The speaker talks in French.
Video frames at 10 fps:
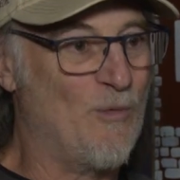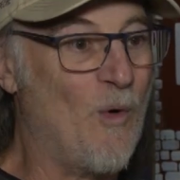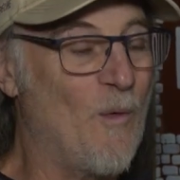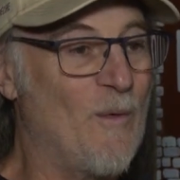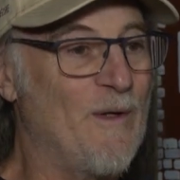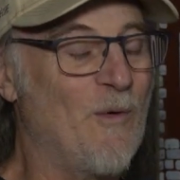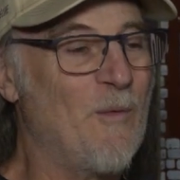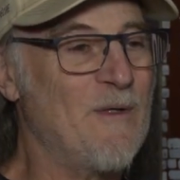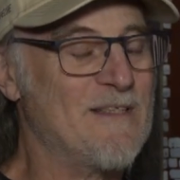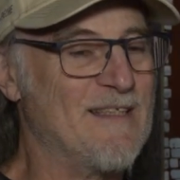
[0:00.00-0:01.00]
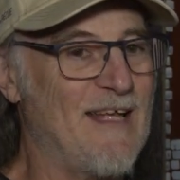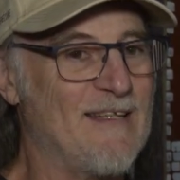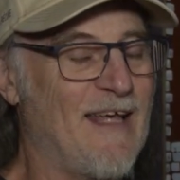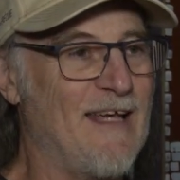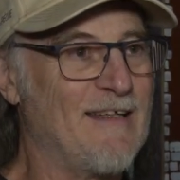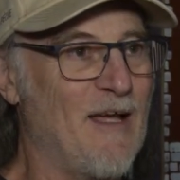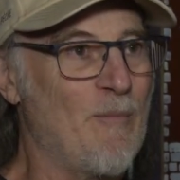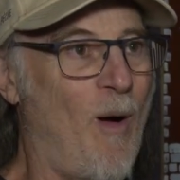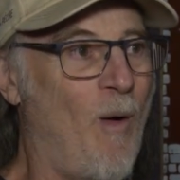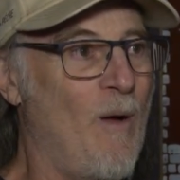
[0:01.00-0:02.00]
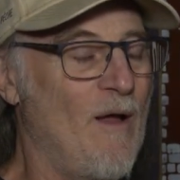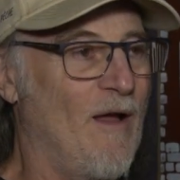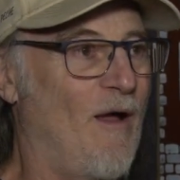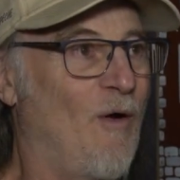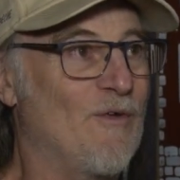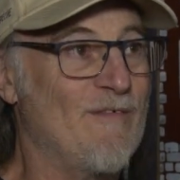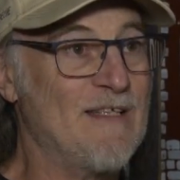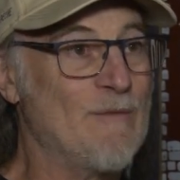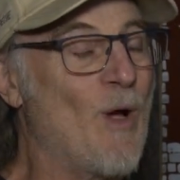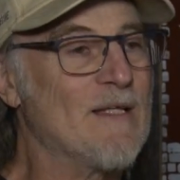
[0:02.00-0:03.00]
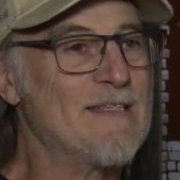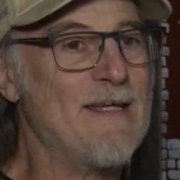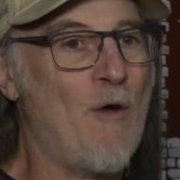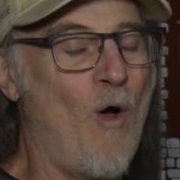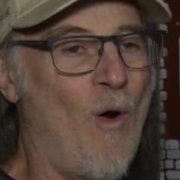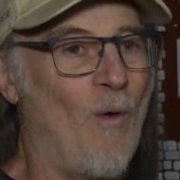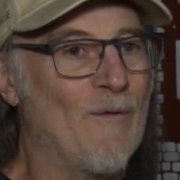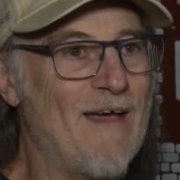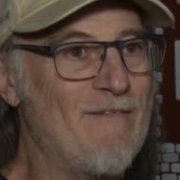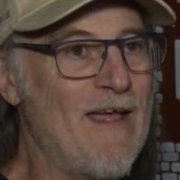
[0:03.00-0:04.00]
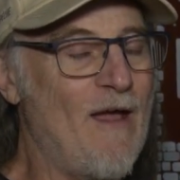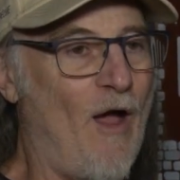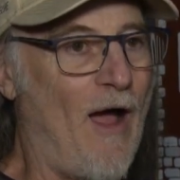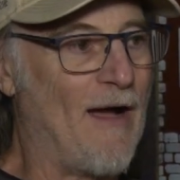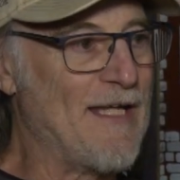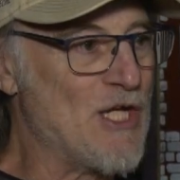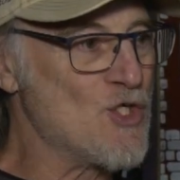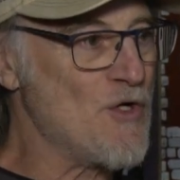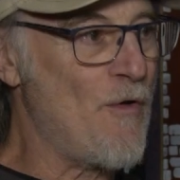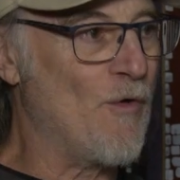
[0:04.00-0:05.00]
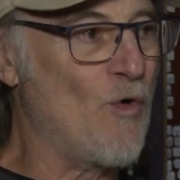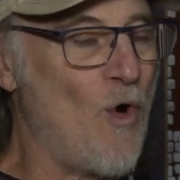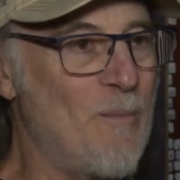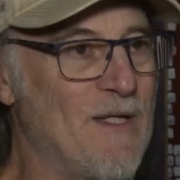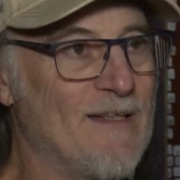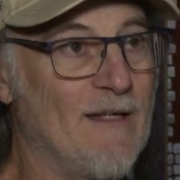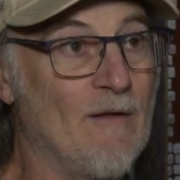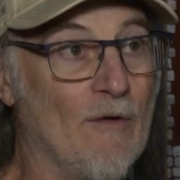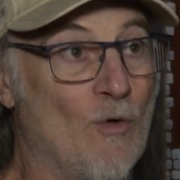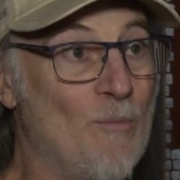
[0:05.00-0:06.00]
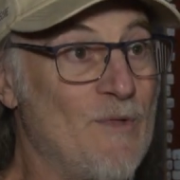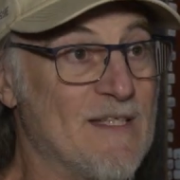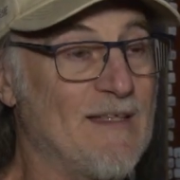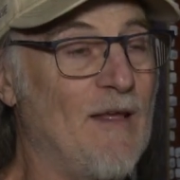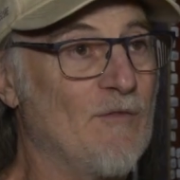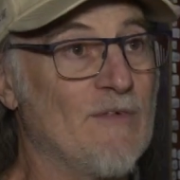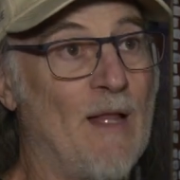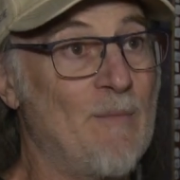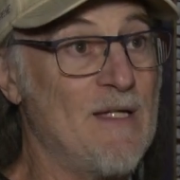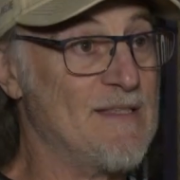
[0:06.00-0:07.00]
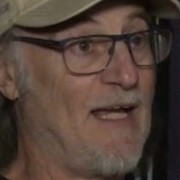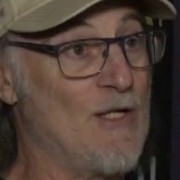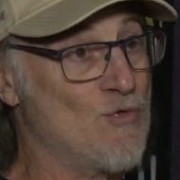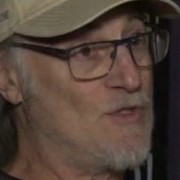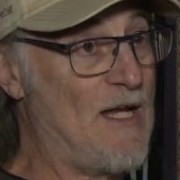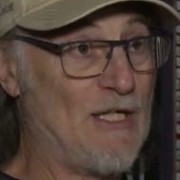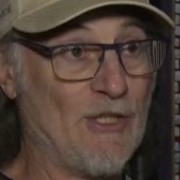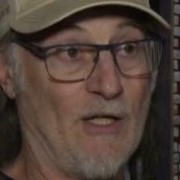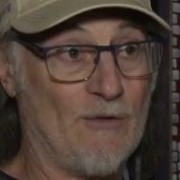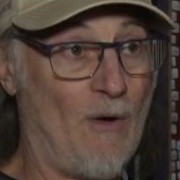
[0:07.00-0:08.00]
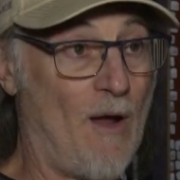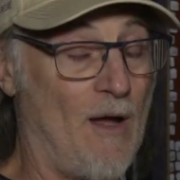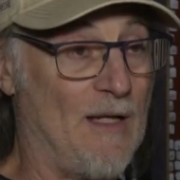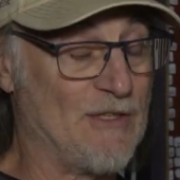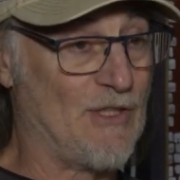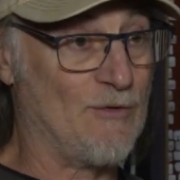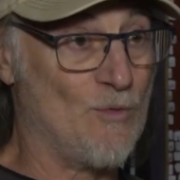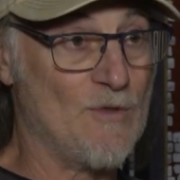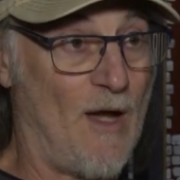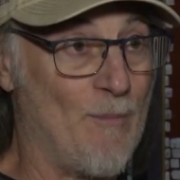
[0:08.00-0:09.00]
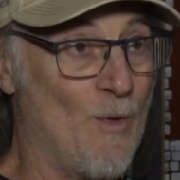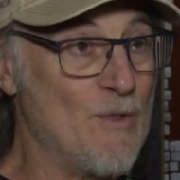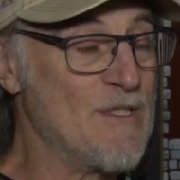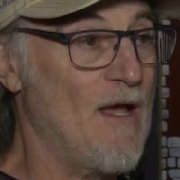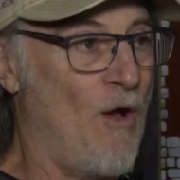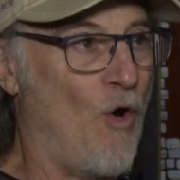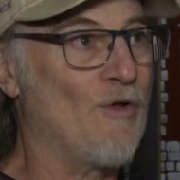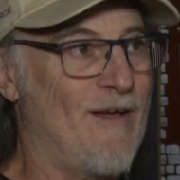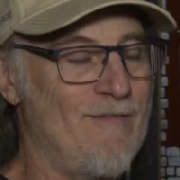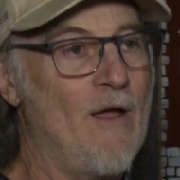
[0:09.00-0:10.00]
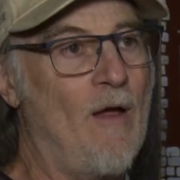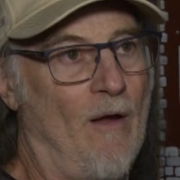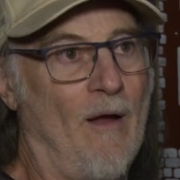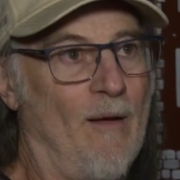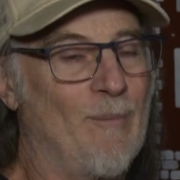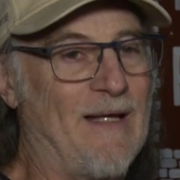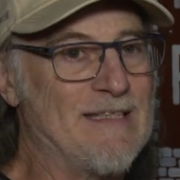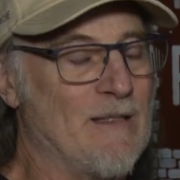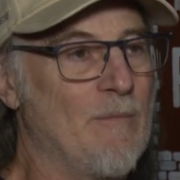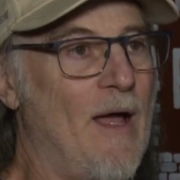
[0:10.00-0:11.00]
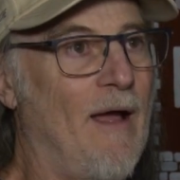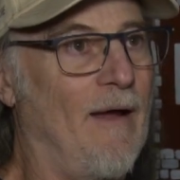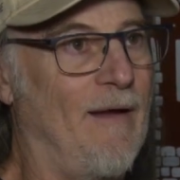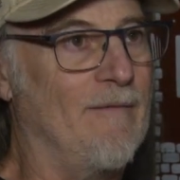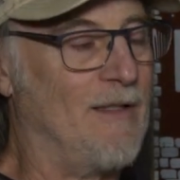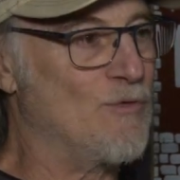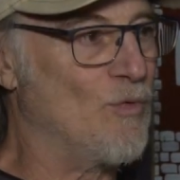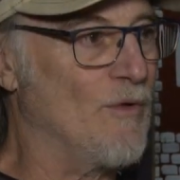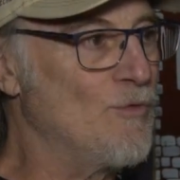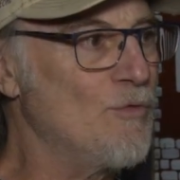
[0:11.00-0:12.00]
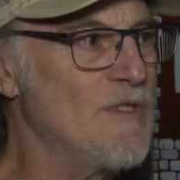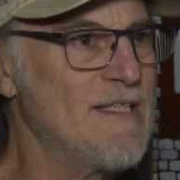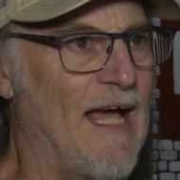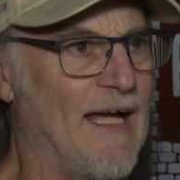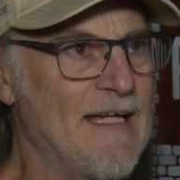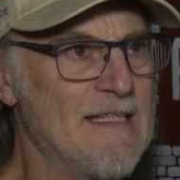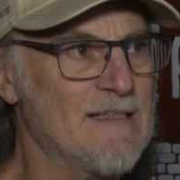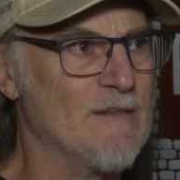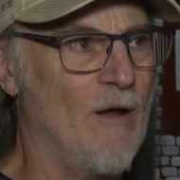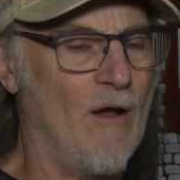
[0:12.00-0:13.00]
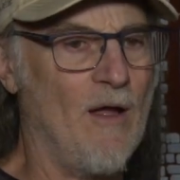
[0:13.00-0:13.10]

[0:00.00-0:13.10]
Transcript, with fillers: Oui, oui, c'était très, très bon. Euh, on avait des. Ben, on avait euh, engagé un groupe qui était d'un groupe de cinq. Finalement, il s'est rajouté la, chanteuse en plus. On avait euh, pratiquement avec toi deux guitaristes.